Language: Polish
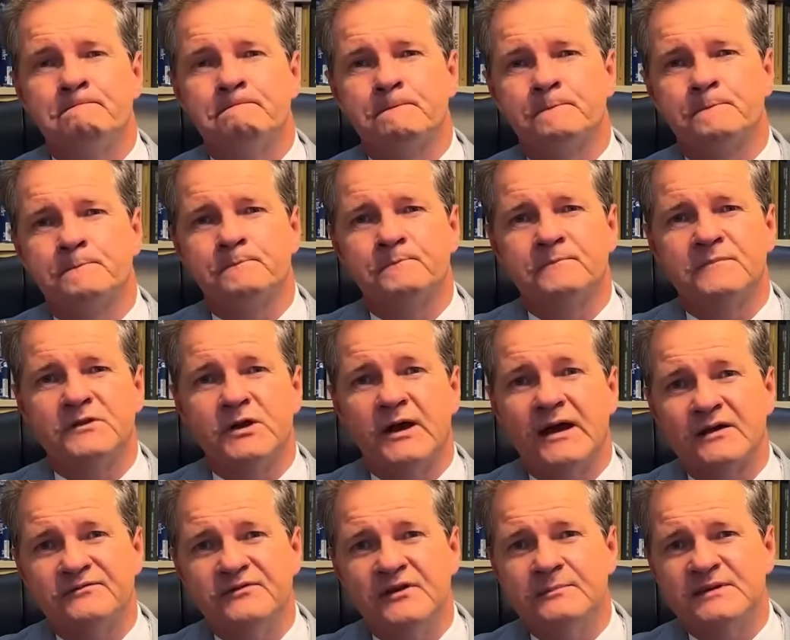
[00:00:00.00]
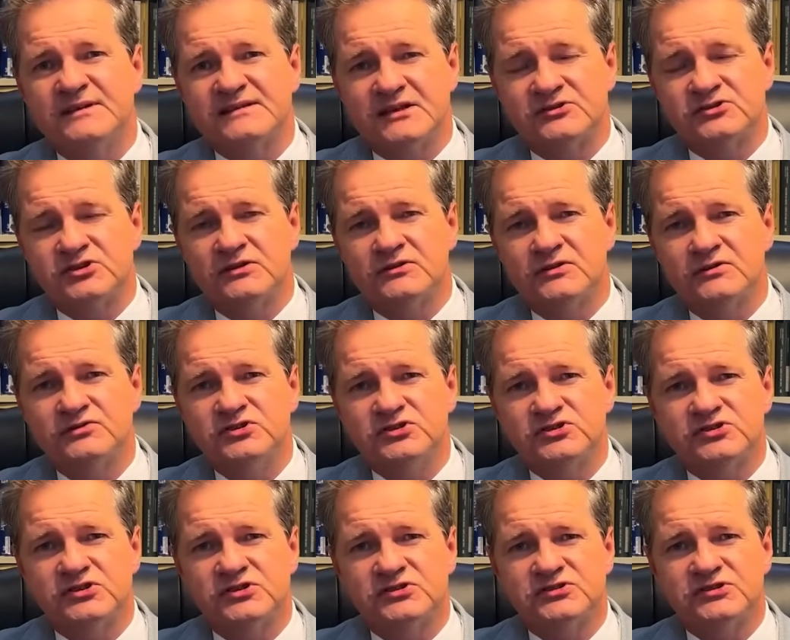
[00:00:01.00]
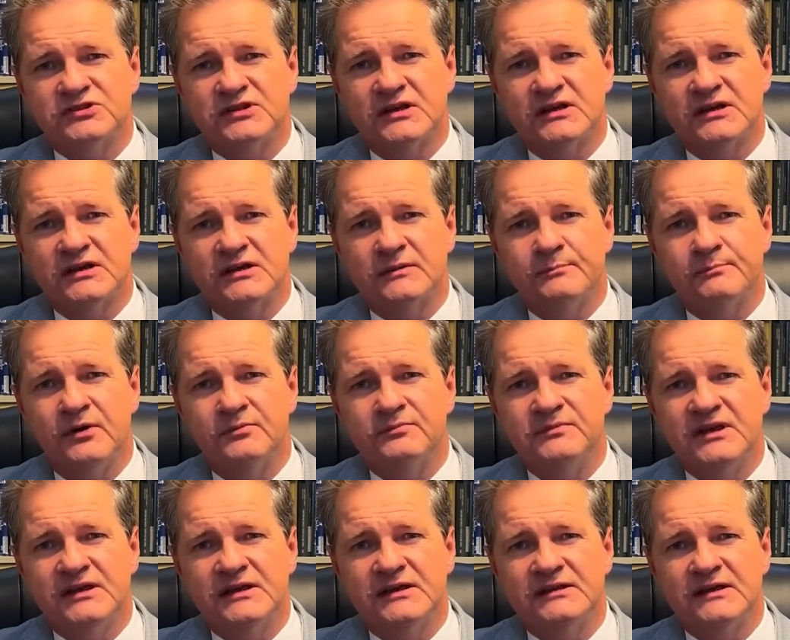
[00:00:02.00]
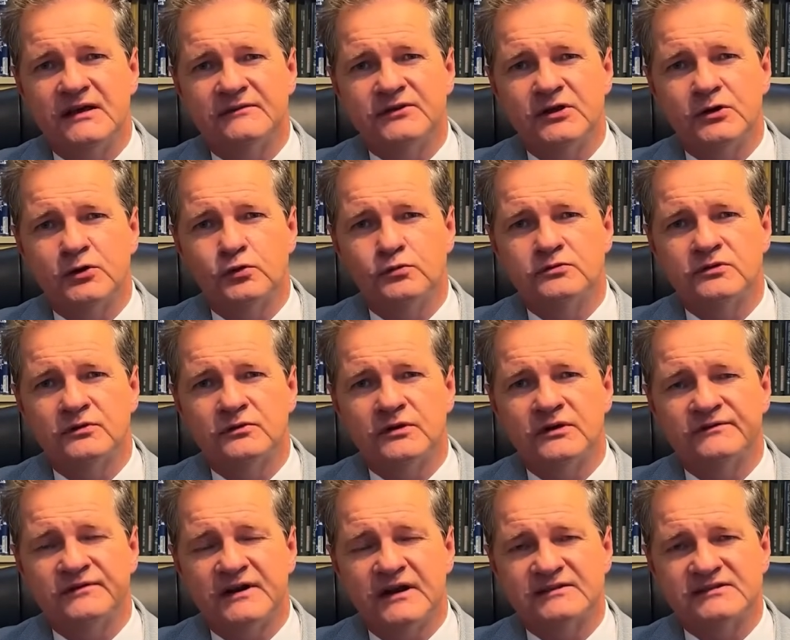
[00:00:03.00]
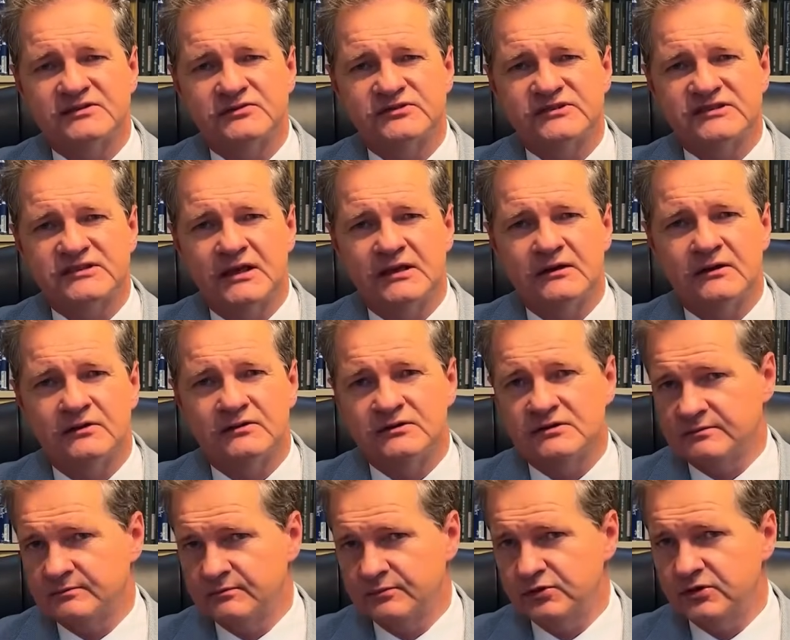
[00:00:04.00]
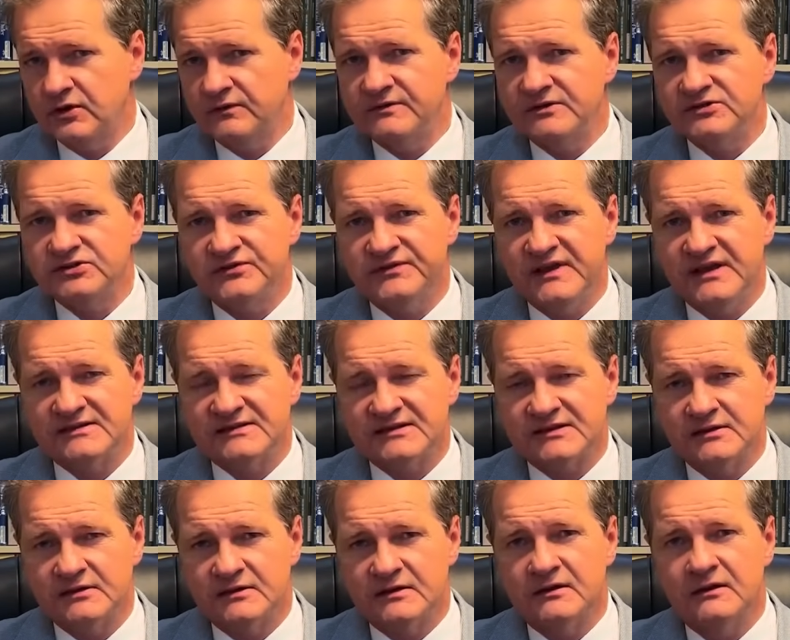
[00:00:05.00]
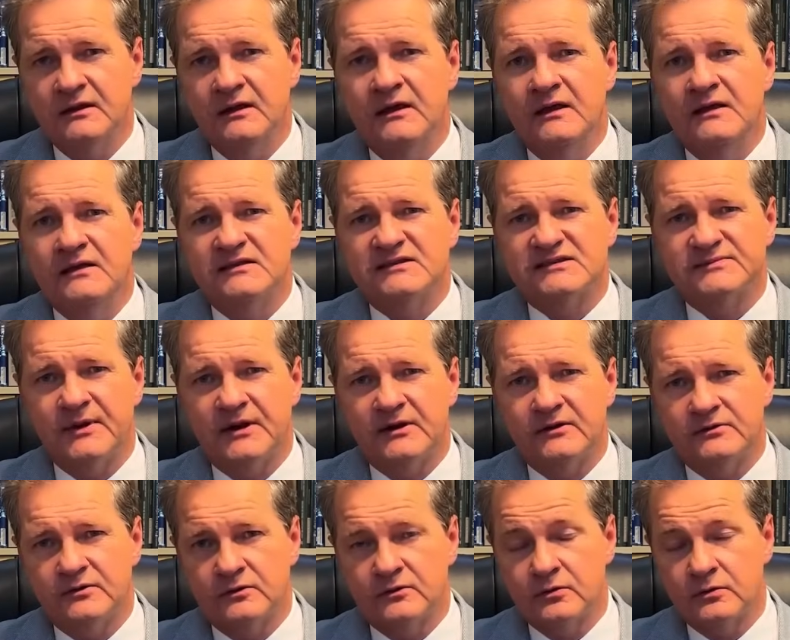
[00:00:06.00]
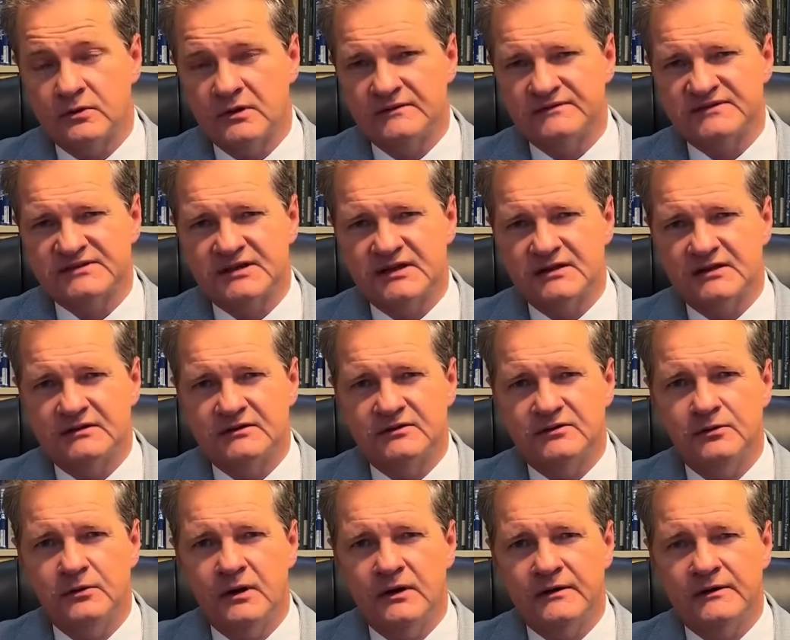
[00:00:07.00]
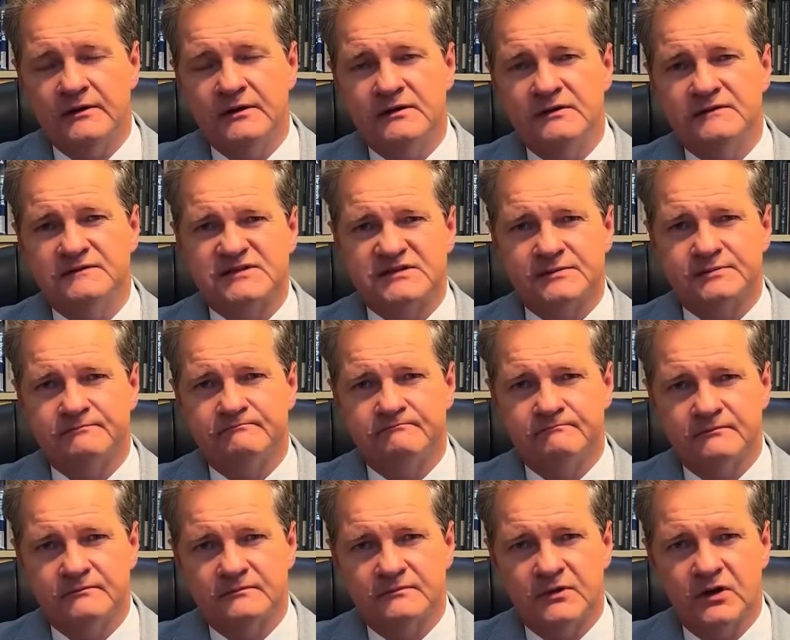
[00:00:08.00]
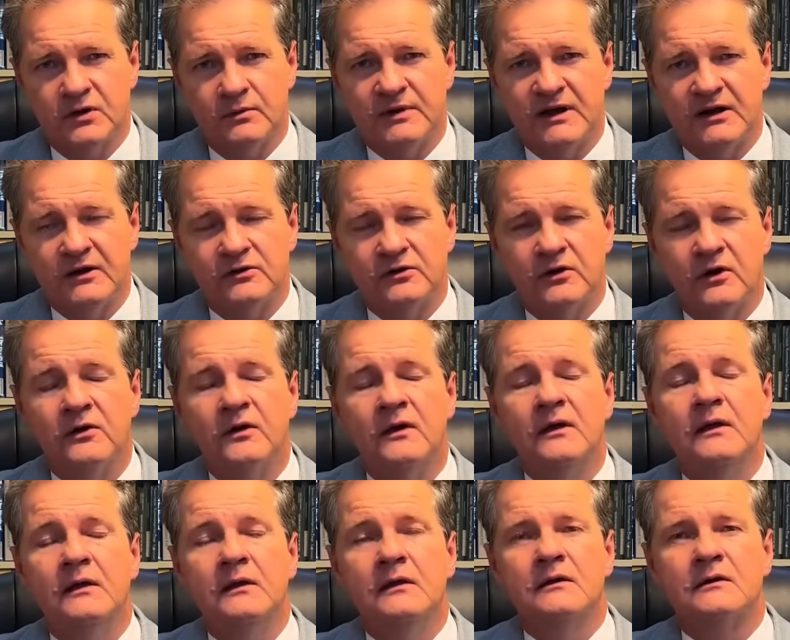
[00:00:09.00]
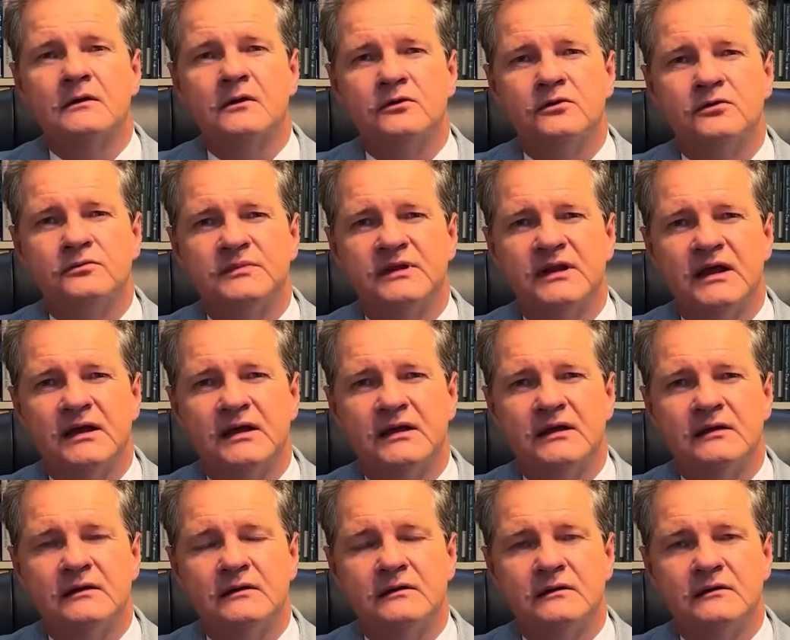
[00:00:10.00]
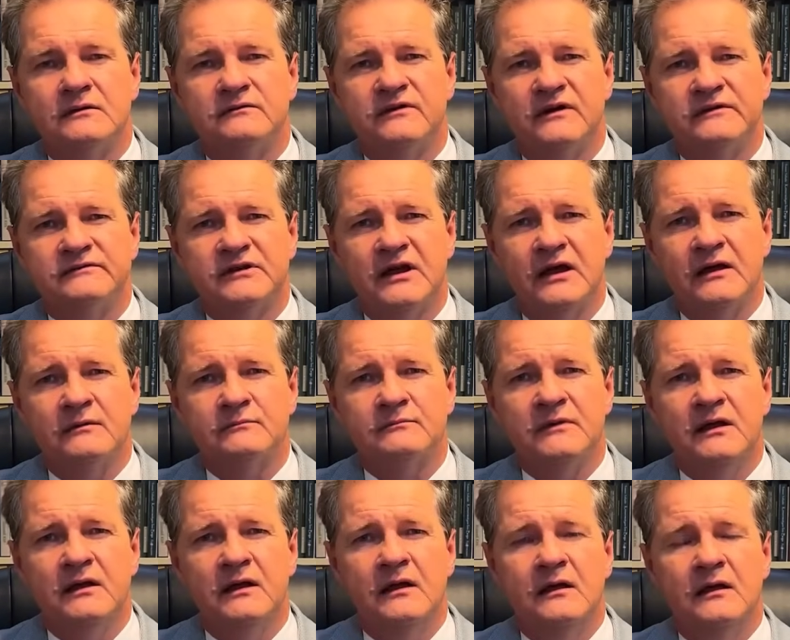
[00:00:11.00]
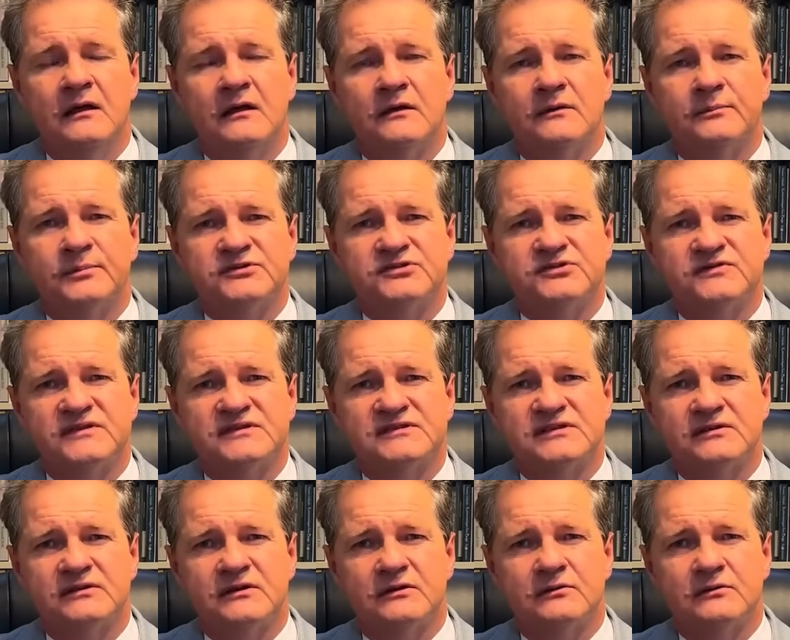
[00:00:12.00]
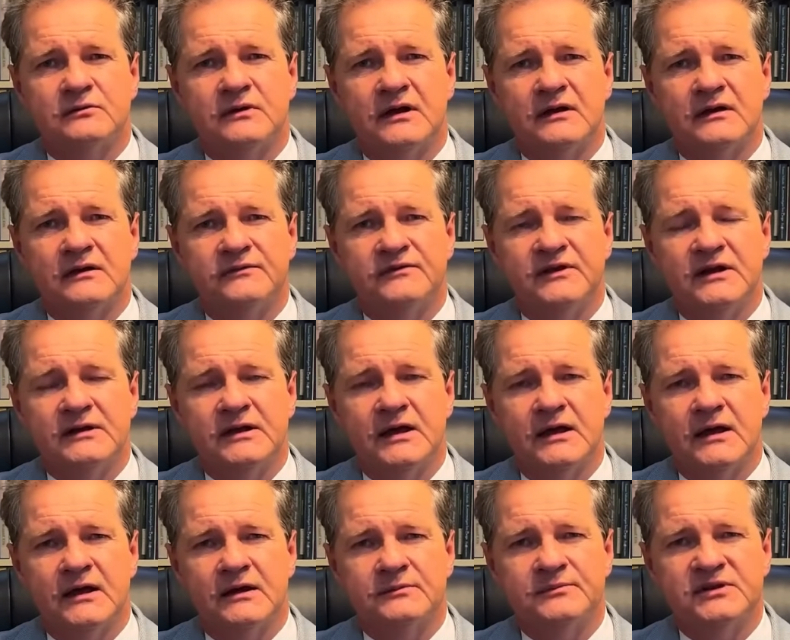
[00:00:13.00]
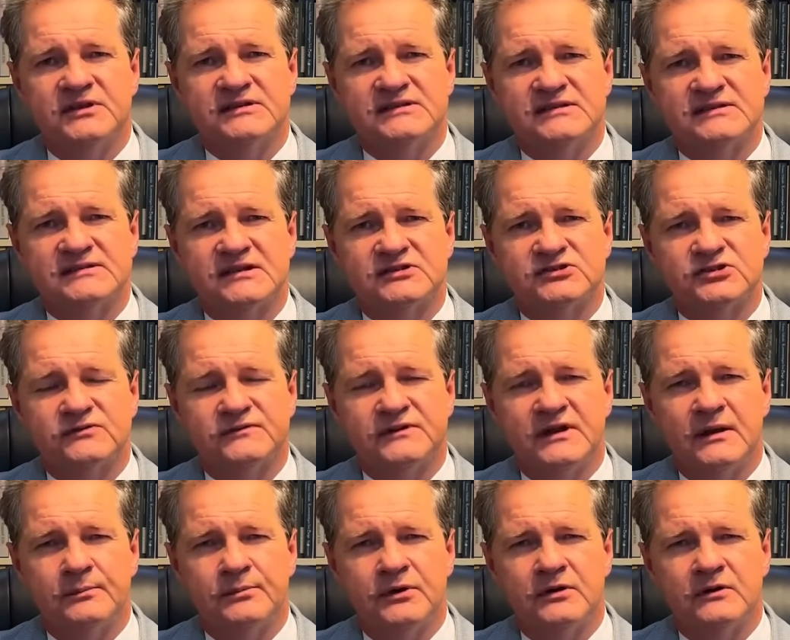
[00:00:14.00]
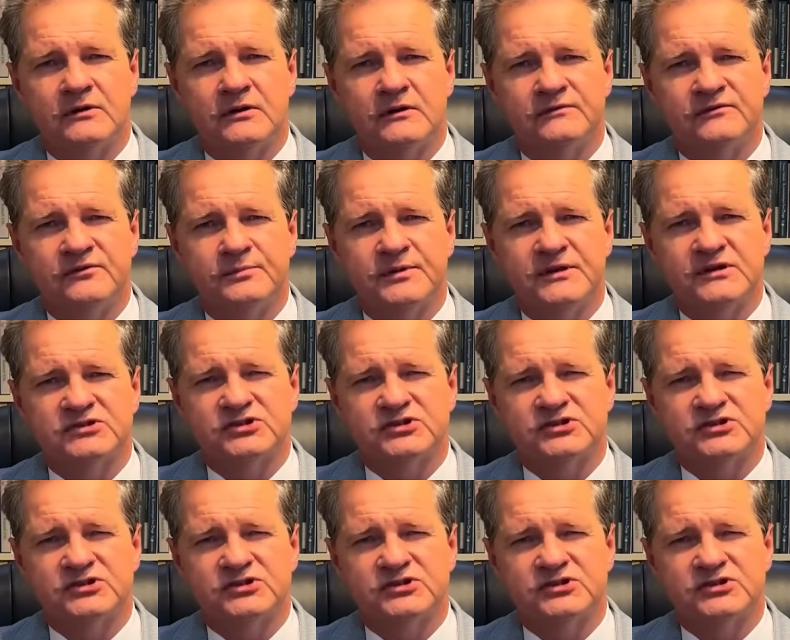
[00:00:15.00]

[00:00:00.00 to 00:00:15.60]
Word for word: Mm, no jak wiemy, zaczęto niszczyć te pomniki dawnej kultury francuskiej od budowli świeckich spalono królewskie Tuileries, mm, obalono kolumnę e, Vendôme poświęconą Wielkiej Armii cesarzowi Napoleonowi I,